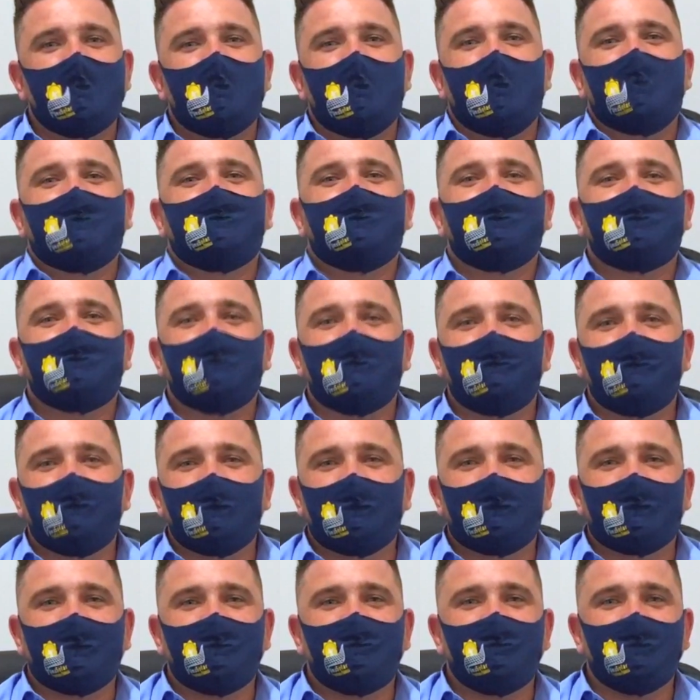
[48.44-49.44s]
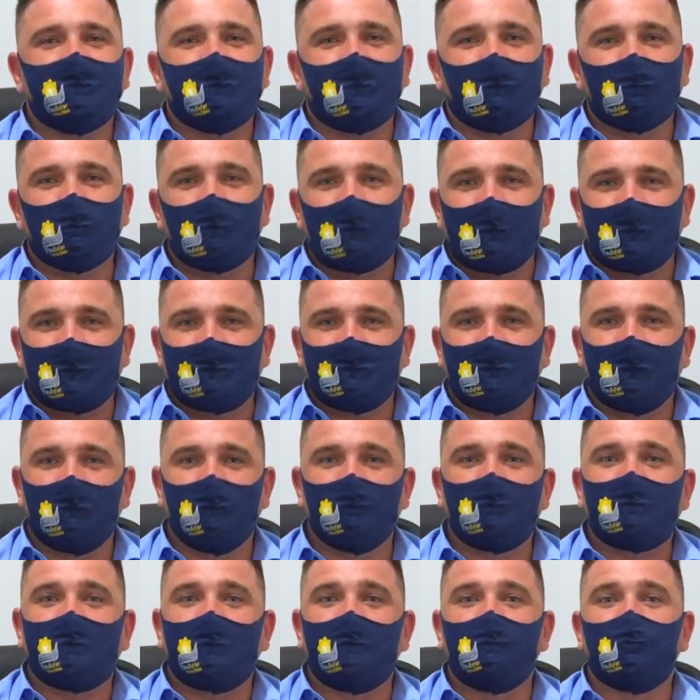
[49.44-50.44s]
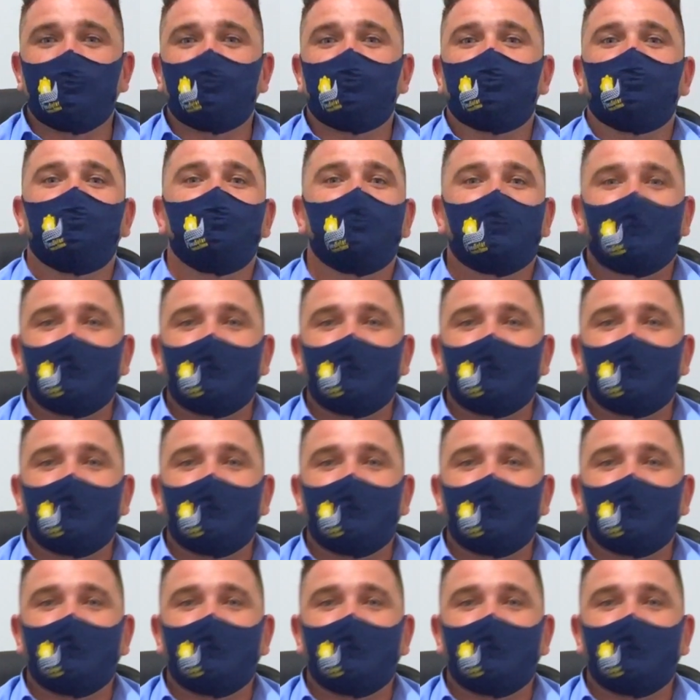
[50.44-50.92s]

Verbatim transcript: Essa semana de inauguração estamos com